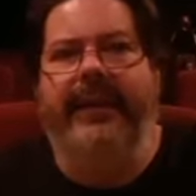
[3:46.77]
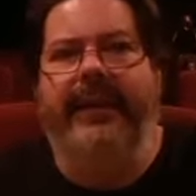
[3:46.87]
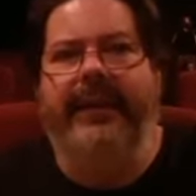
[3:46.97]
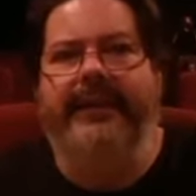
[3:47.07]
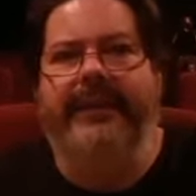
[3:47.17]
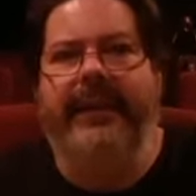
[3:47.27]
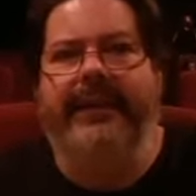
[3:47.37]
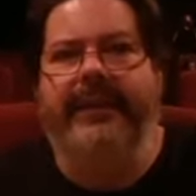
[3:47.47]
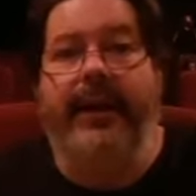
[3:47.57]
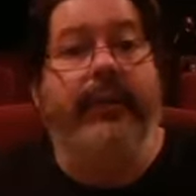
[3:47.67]
las,
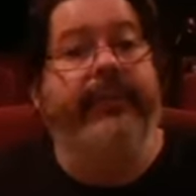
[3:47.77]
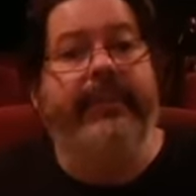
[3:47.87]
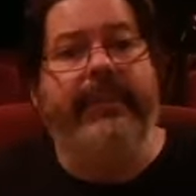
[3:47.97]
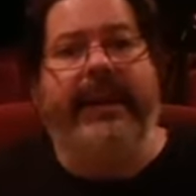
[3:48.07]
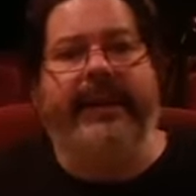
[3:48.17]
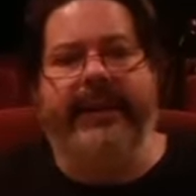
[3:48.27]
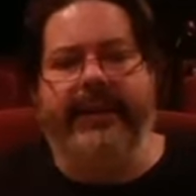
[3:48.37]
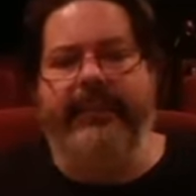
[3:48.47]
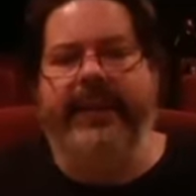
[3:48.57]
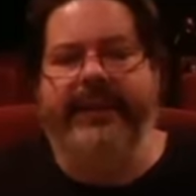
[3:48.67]
las, confirmadas,
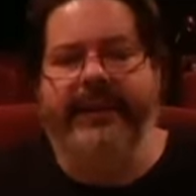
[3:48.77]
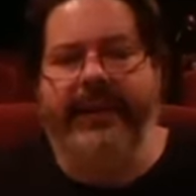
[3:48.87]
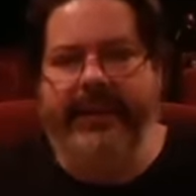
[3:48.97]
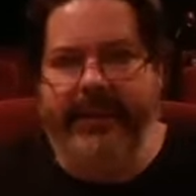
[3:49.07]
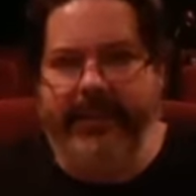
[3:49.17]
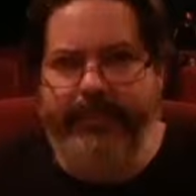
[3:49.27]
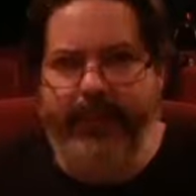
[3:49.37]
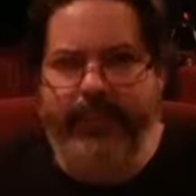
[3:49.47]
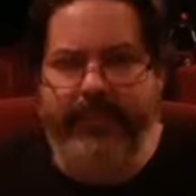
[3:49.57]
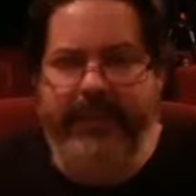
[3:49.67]
digamos, las, las,
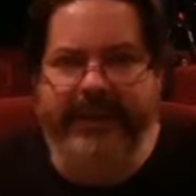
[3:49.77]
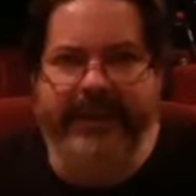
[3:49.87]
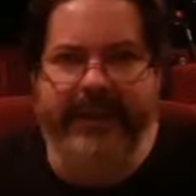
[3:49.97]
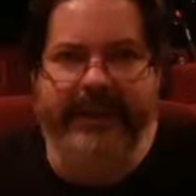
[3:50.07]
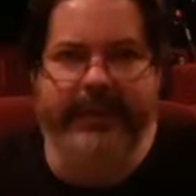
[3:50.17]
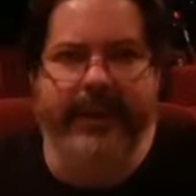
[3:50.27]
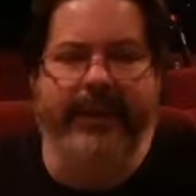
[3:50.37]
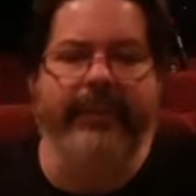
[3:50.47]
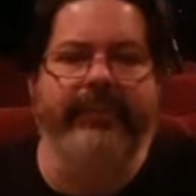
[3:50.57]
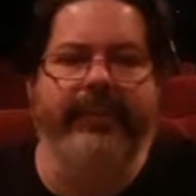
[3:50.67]
próximas actividades
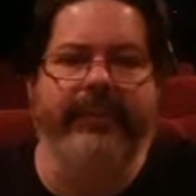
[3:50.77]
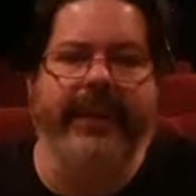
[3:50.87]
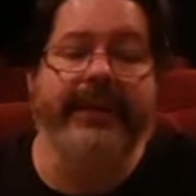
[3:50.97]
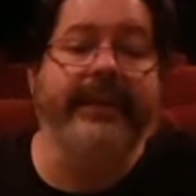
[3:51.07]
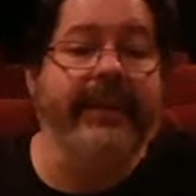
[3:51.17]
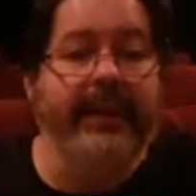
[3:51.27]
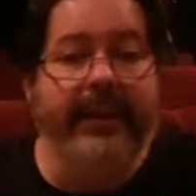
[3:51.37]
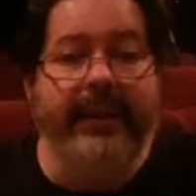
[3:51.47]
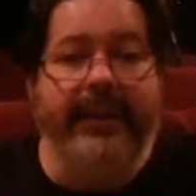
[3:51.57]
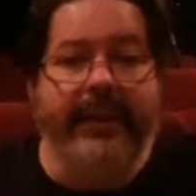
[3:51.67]
confirmadas.
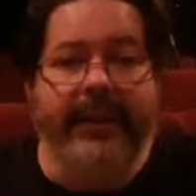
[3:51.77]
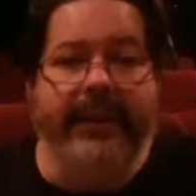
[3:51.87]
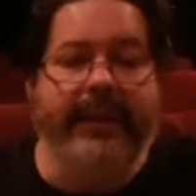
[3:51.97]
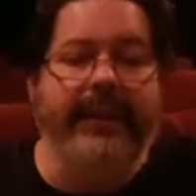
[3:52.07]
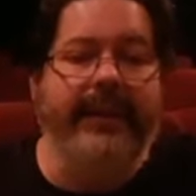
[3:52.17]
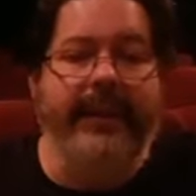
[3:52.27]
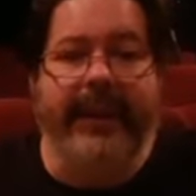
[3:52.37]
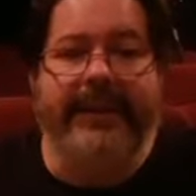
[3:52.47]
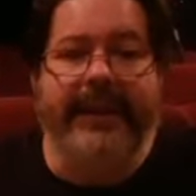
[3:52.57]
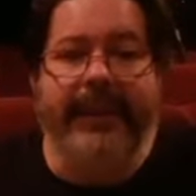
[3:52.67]
Eh,
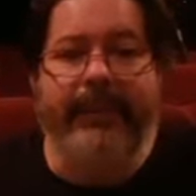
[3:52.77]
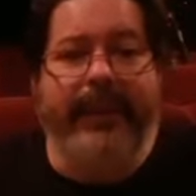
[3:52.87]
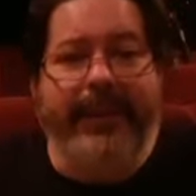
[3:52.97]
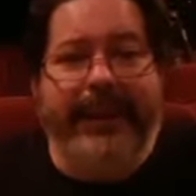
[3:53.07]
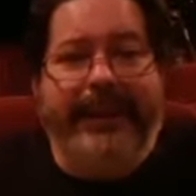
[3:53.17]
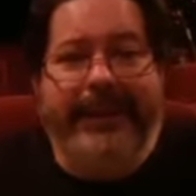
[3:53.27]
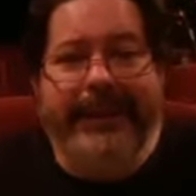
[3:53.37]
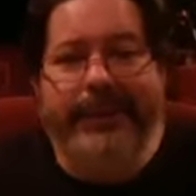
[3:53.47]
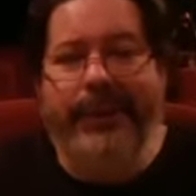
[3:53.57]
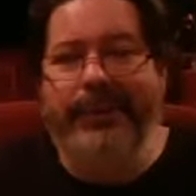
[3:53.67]
hasta más ver
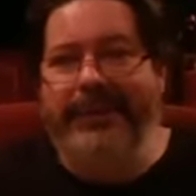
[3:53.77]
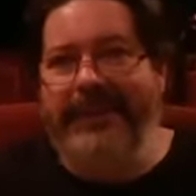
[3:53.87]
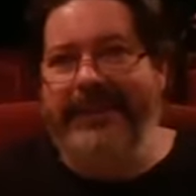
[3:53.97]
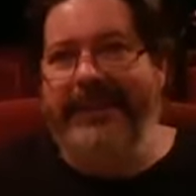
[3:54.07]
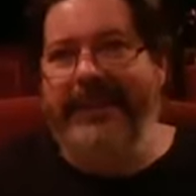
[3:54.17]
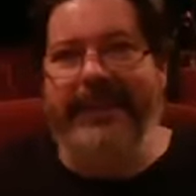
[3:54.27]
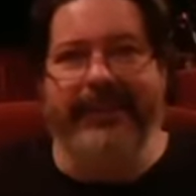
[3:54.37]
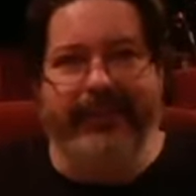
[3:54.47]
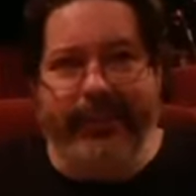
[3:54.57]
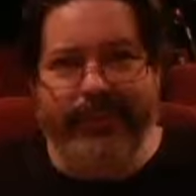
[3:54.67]
entonces y que
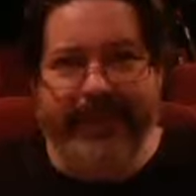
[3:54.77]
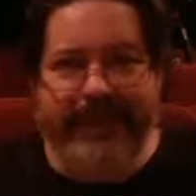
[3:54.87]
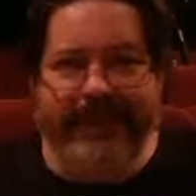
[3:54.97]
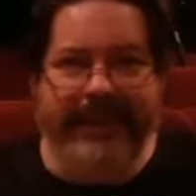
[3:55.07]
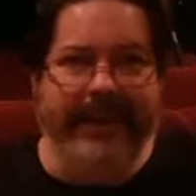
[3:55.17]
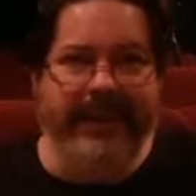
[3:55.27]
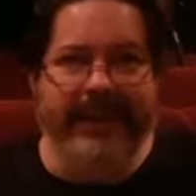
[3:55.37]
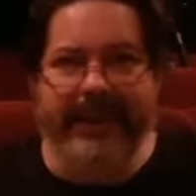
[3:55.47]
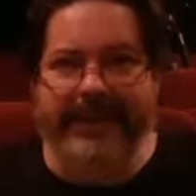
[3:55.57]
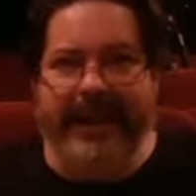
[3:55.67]
disfruten
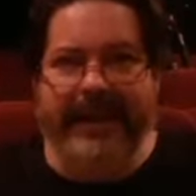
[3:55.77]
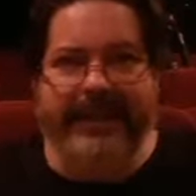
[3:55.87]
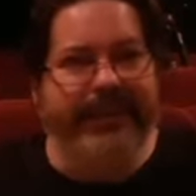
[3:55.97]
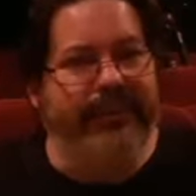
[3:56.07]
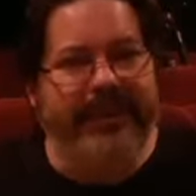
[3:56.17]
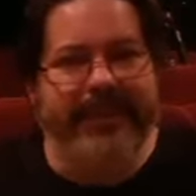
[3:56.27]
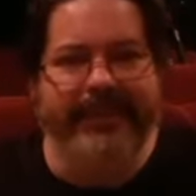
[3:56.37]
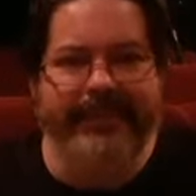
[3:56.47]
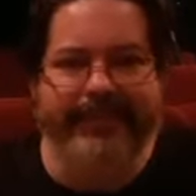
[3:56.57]
Scarlet Street.